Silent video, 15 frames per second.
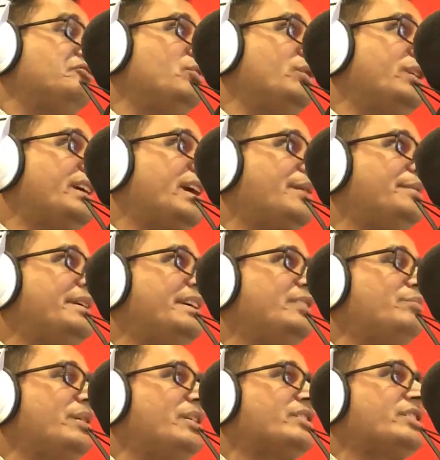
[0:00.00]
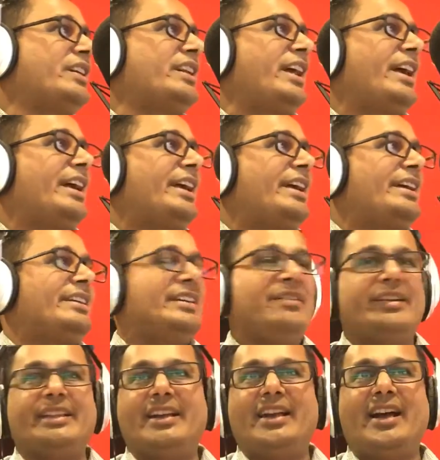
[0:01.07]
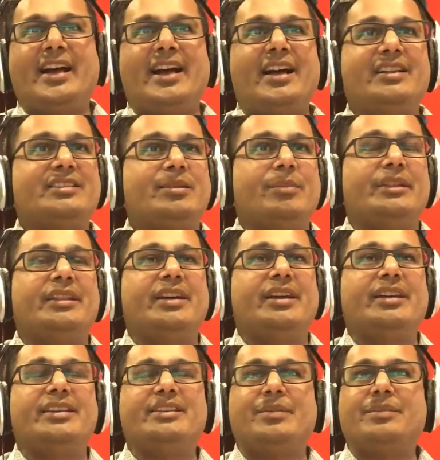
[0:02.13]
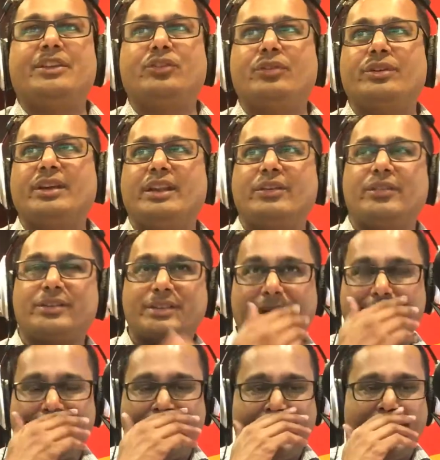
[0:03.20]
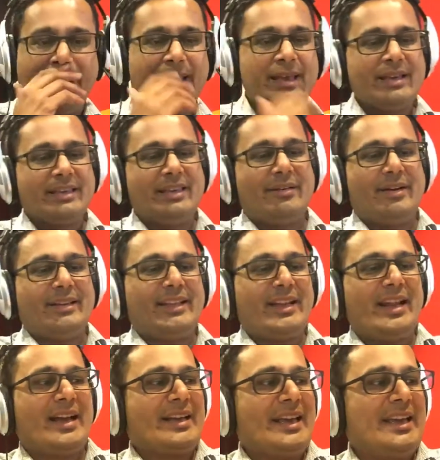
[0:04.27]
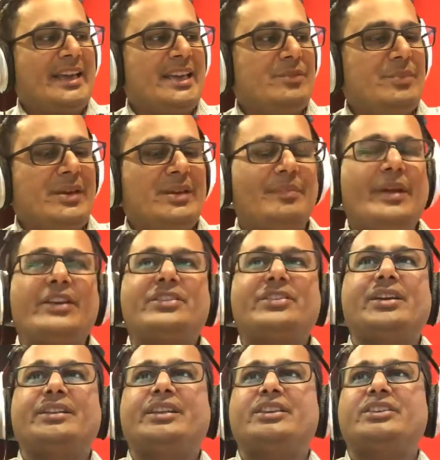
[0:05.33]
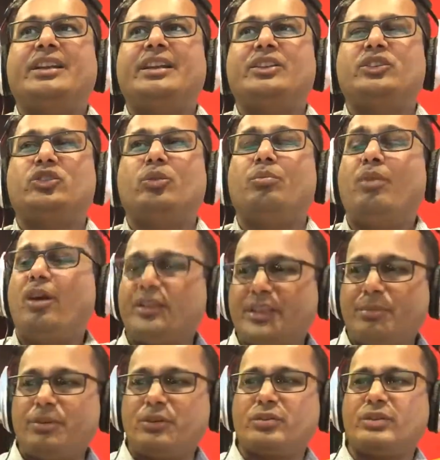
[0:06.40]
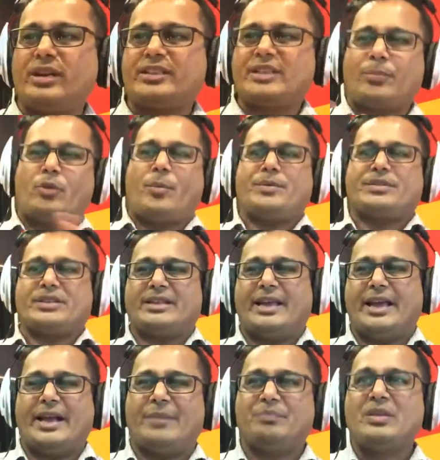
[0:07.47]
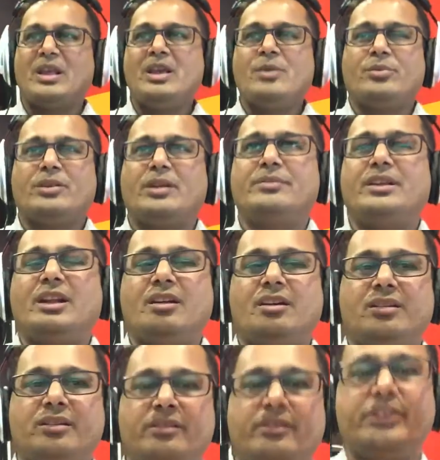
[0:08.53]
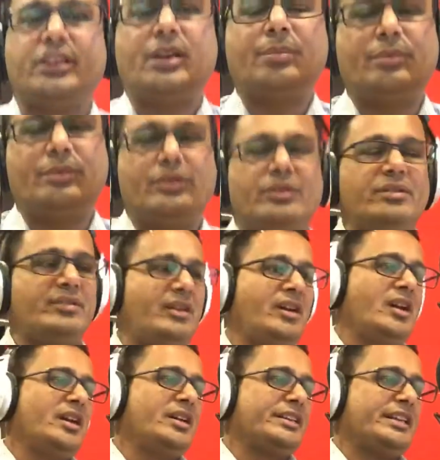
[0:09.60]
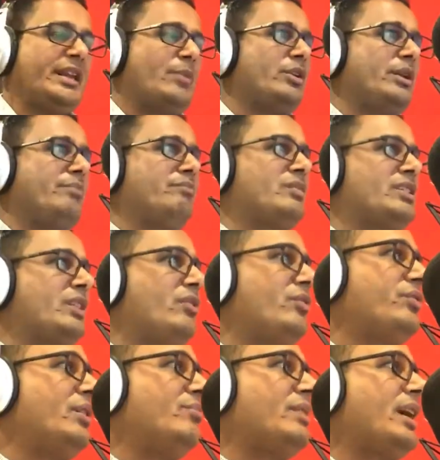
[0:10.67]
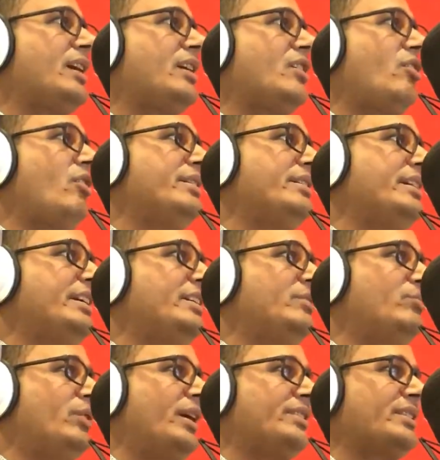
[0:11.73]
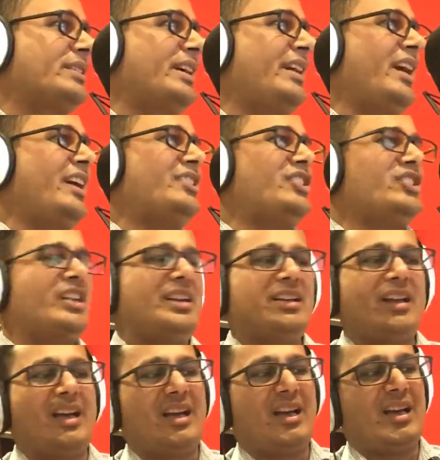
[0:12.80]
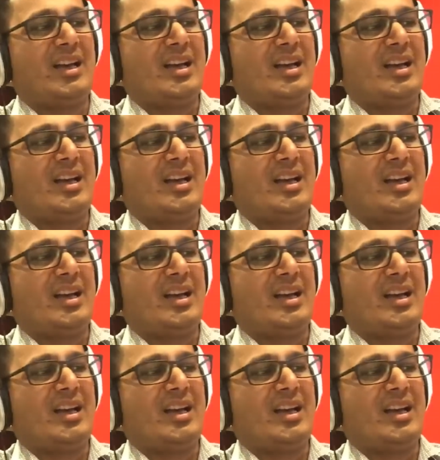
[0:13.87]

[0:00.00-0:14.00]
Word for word: नूरी का भी गीत पेश करना है ये वादा रहा समंदर ये सब गीतों की रिक्वेस्ट आ रही है ये वादा रहा का ये गीत भी पेश करते चले जो बहुत ही मशहूर है सबको पसंद आएगा पूनम दिलन ऋषि कपूर टीना मुनिम की वो फिल्म का कौन गीत बुला सकता है राजेश खन्ना